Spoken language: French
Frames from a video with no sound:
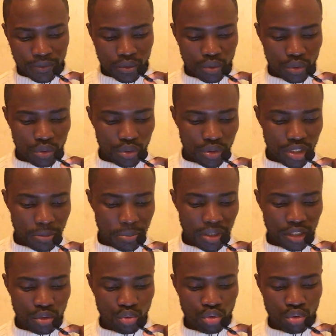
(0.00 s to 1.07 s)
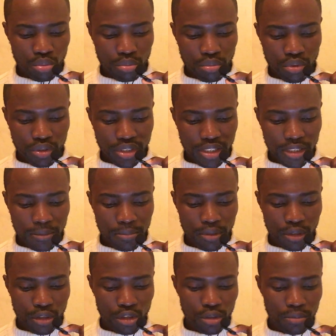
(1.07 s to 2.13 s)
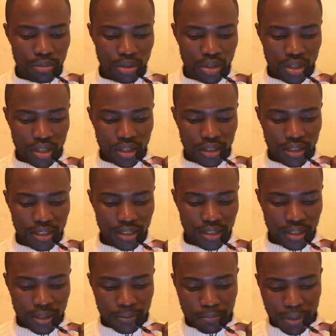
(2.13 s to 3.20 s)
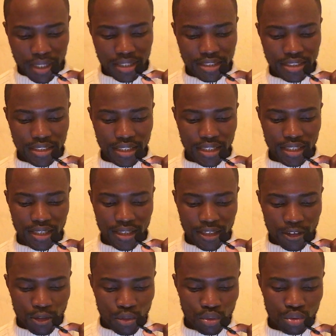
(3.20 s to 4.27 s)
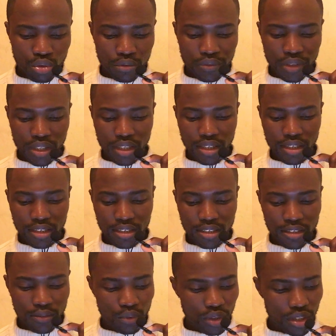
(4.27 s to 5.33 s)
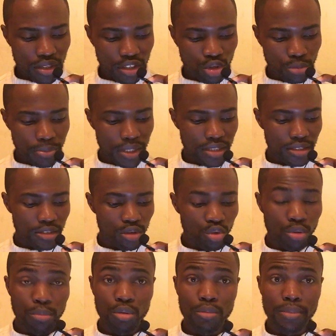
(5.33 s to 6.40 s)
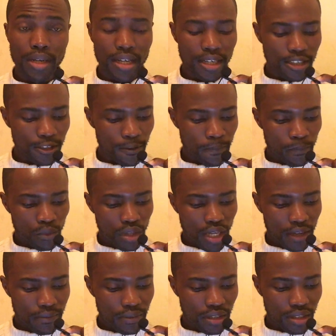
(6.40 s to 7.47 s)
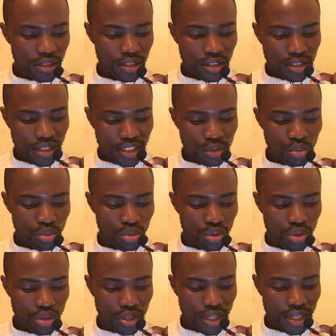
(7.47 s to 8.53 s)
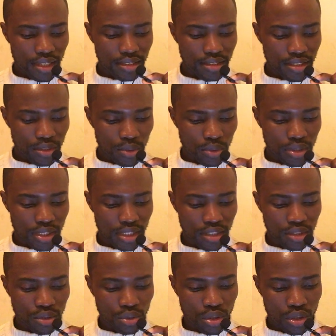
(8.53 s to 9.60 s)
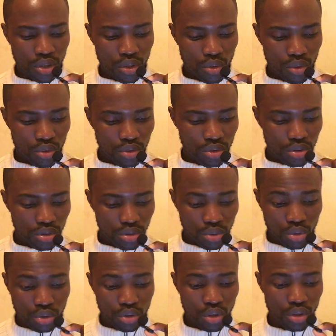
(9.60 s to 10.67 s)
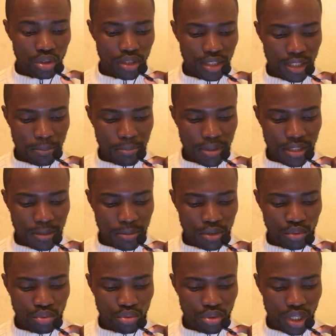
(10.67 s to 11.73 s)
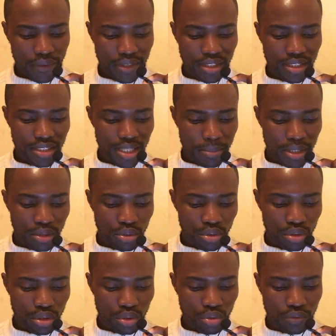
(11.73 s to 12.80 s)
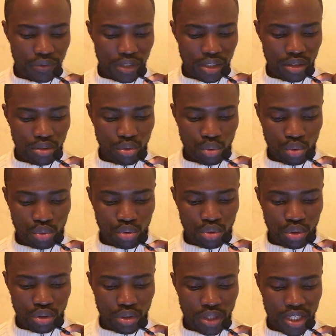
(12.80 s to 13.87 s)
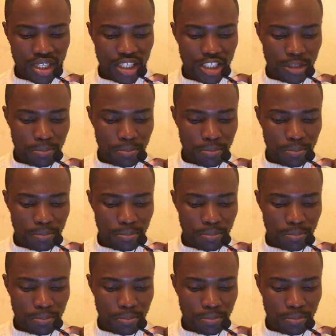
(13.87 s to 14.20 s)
donc euh, ses spiritueux multiples comme les palika, eau de vin et voilà et j'en passe. Des nombreux bars à vins, restaurants, à discothèques ornant les pays bien sûr avec les amateurs de vins nocturnes et